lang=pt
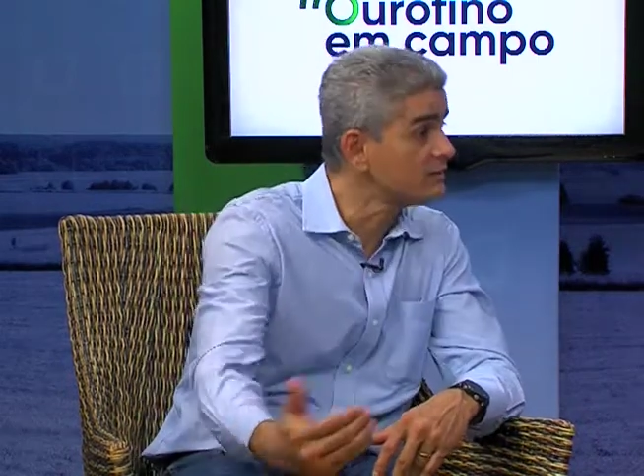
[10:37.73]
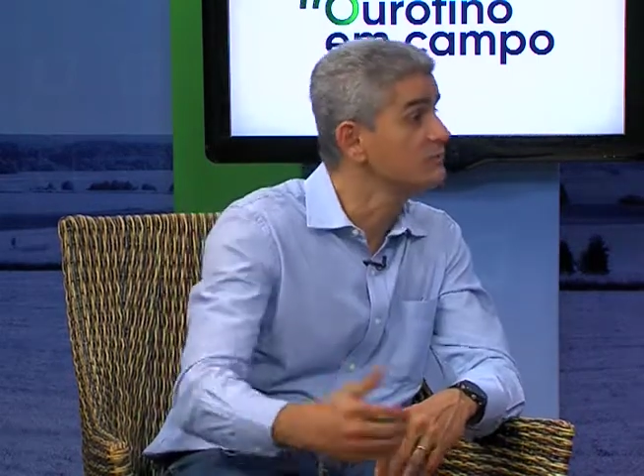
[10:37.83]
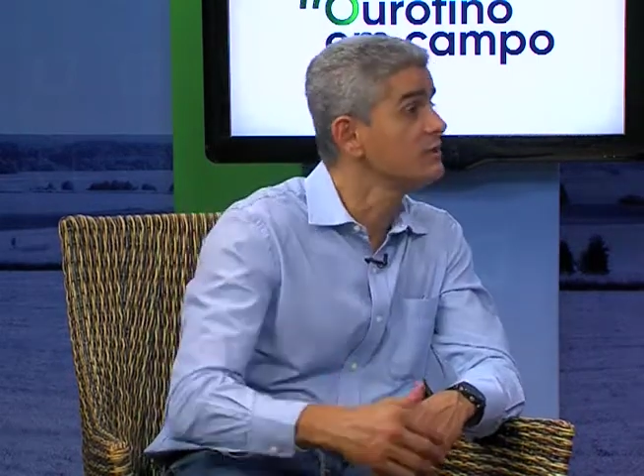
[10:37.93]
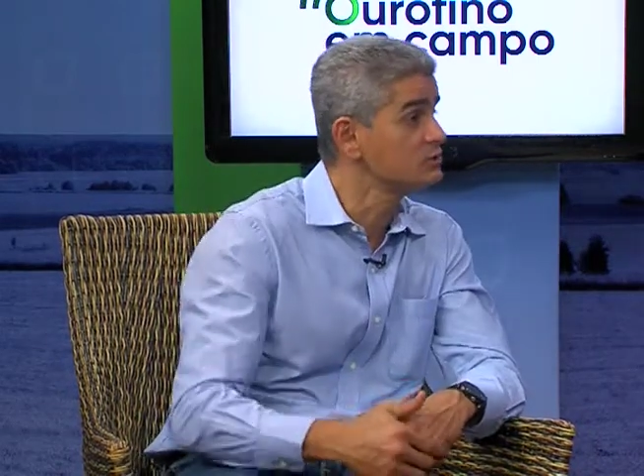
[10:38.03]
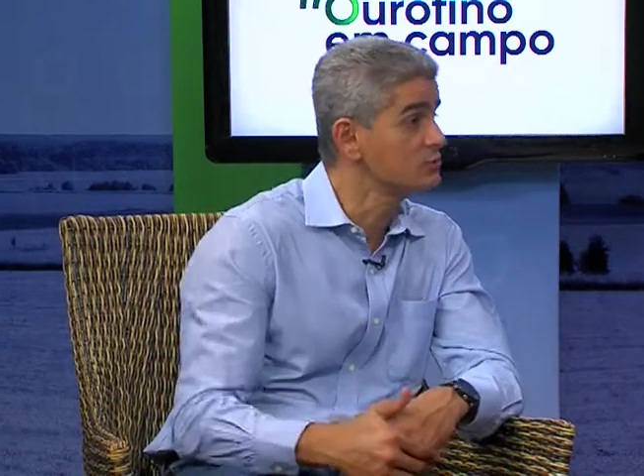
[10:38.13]

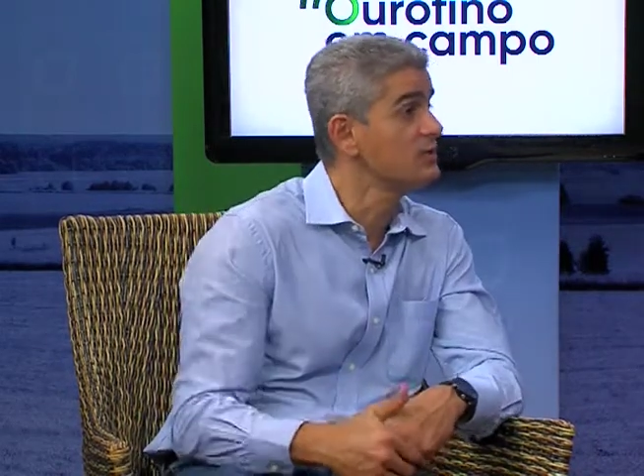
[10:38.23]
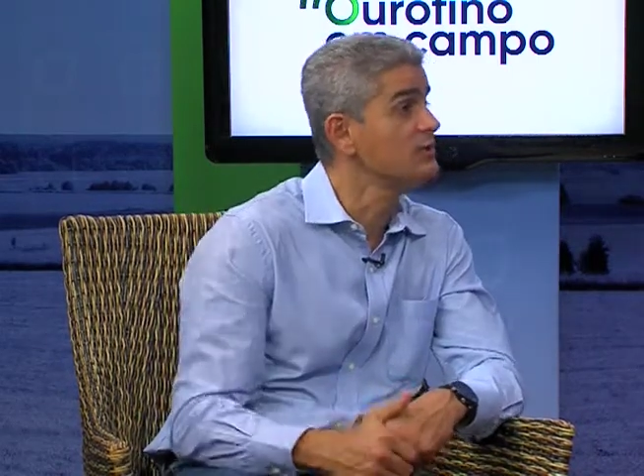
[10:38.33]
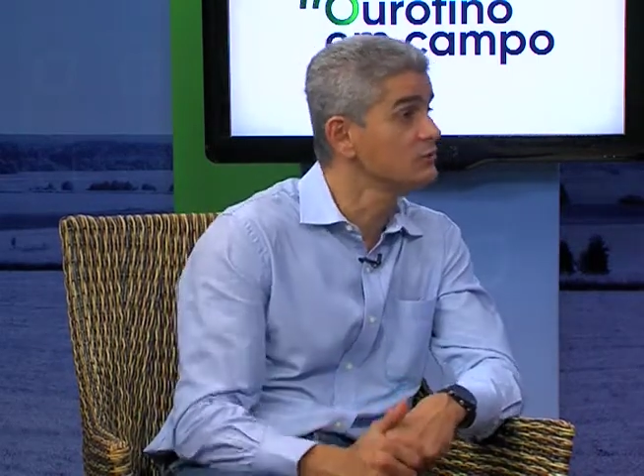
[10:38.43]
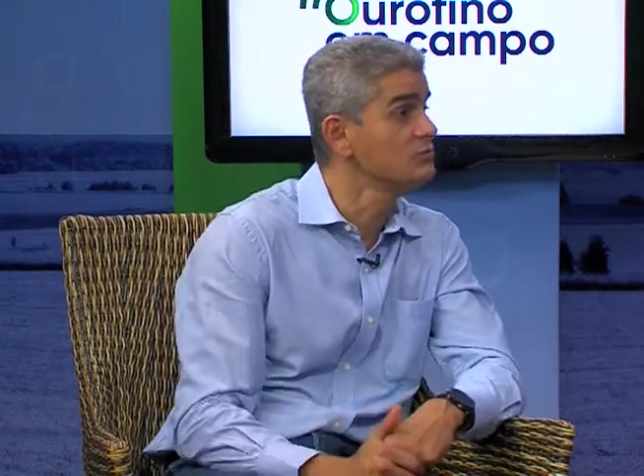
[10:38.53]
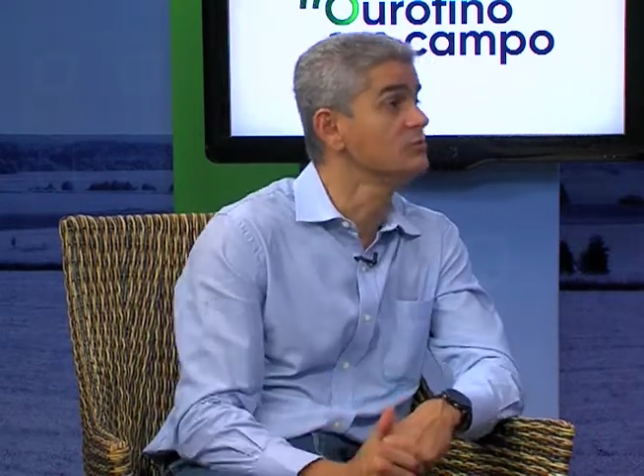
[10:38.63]
durante o
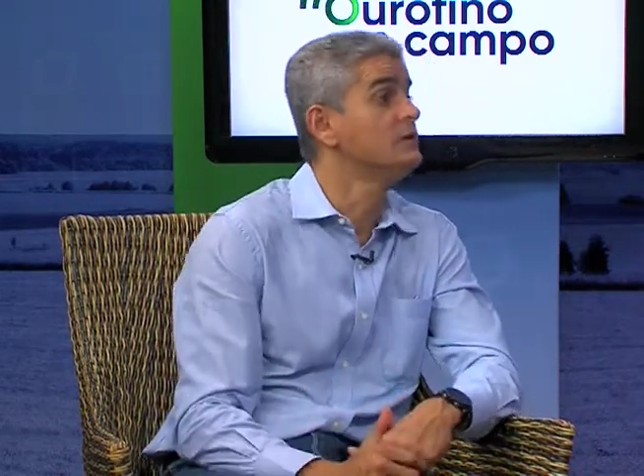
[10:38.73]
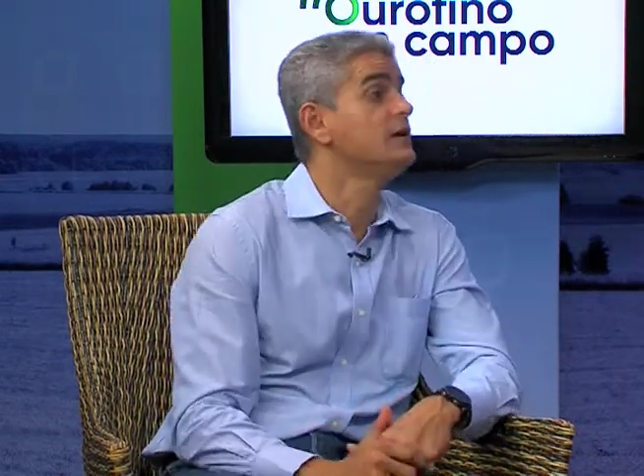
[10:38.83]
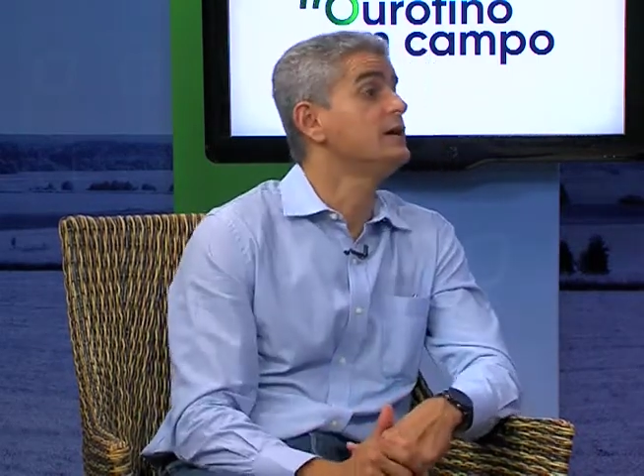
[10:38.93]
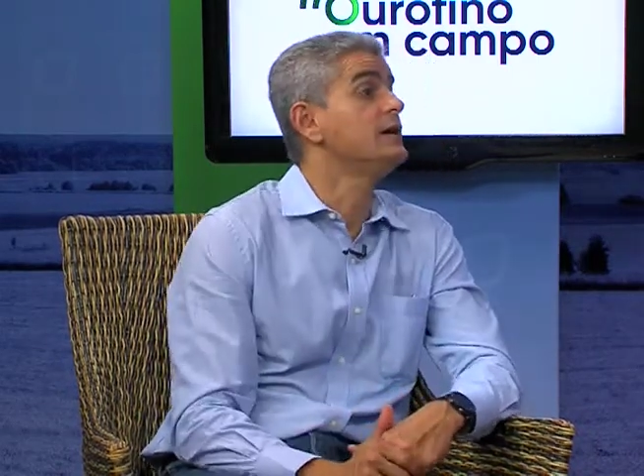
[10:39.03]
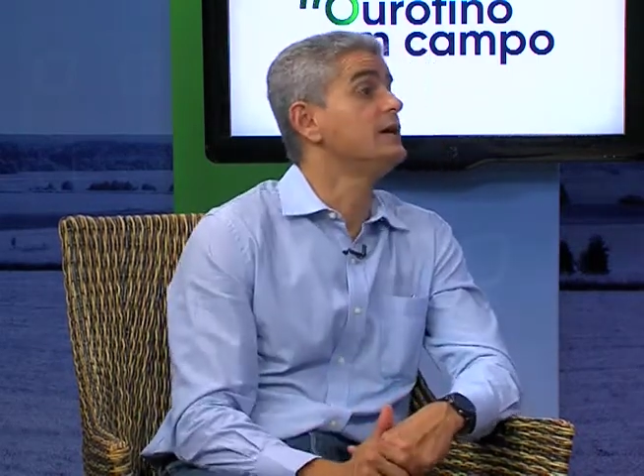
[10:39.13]
período
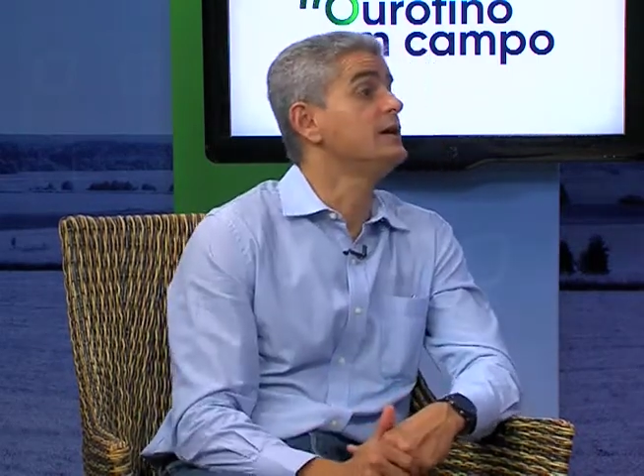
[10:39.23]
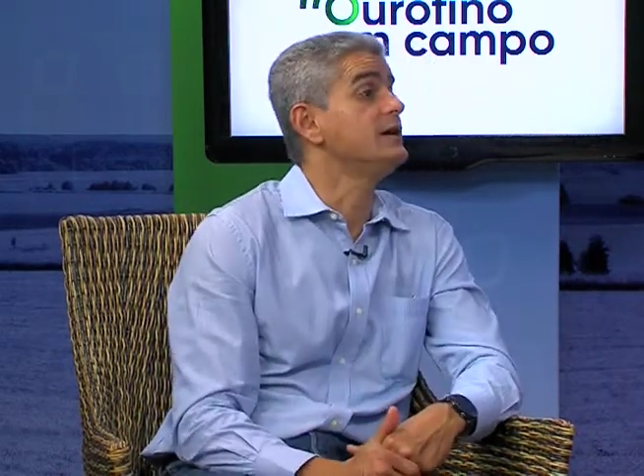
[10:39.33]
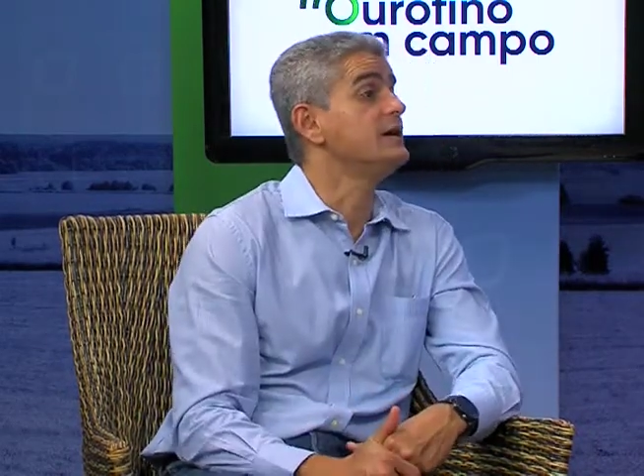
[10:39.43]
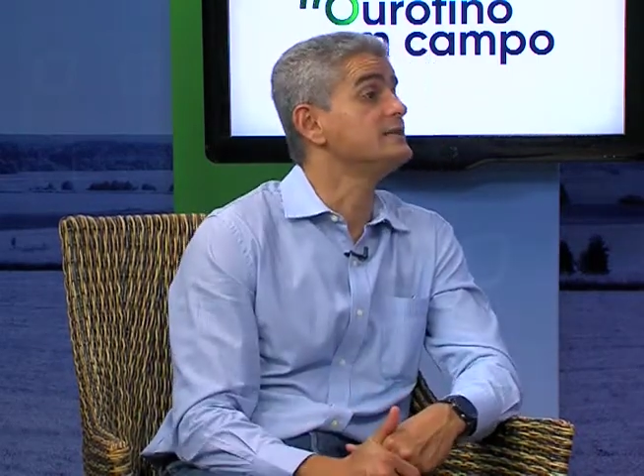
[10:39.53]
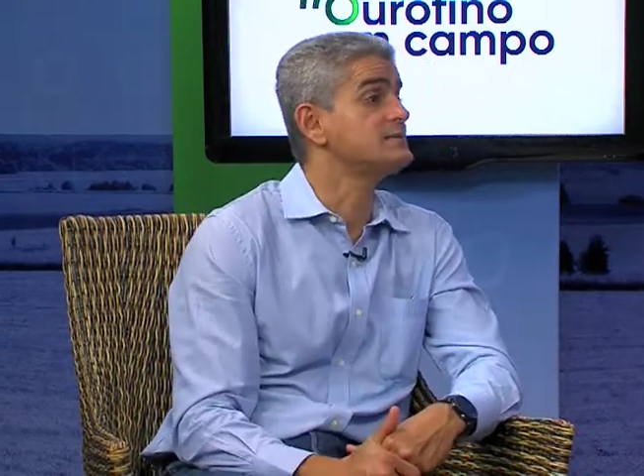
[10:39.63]

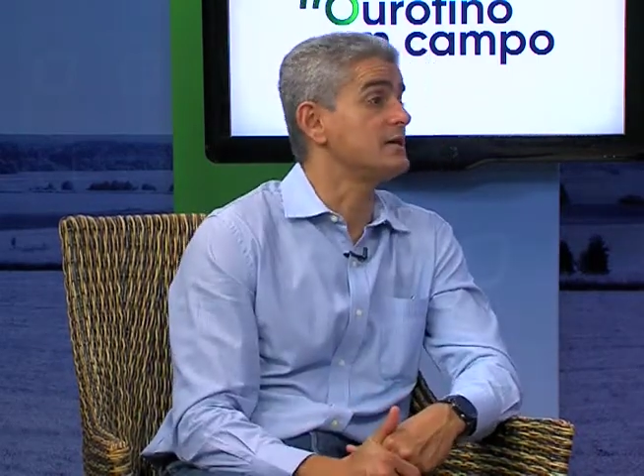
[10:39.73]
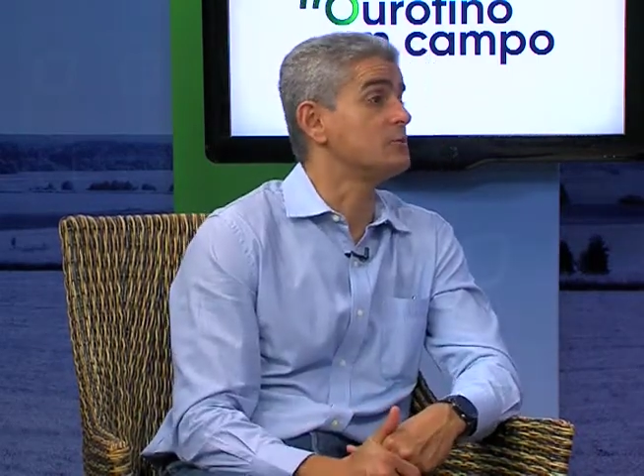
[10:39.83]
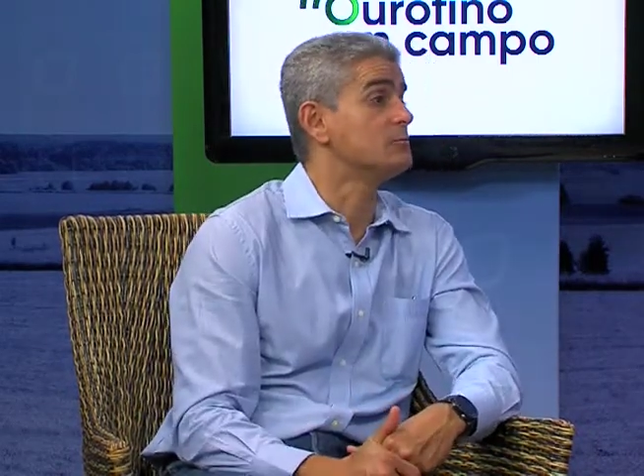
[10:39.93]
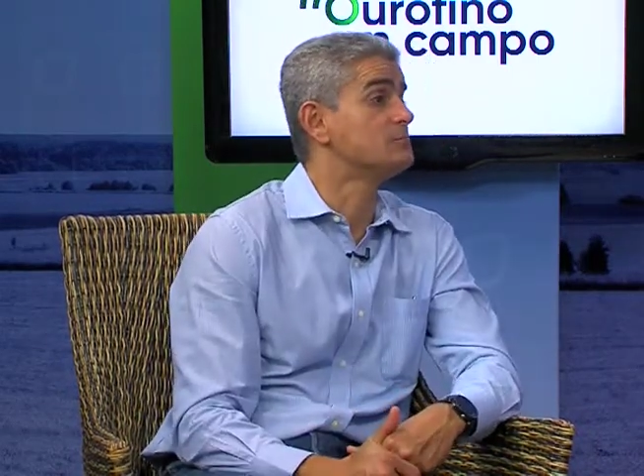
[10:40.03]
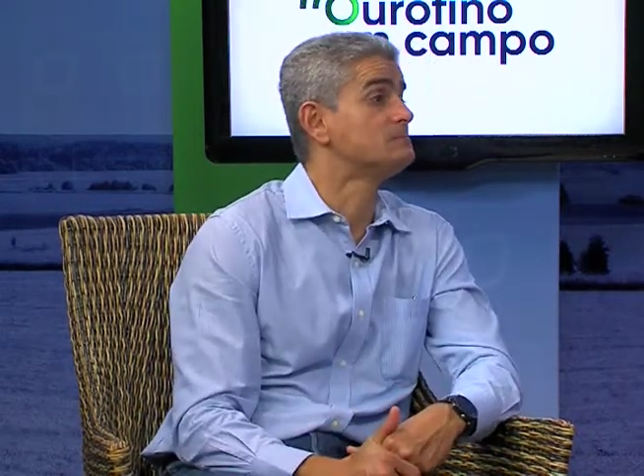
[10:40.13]
é, seco.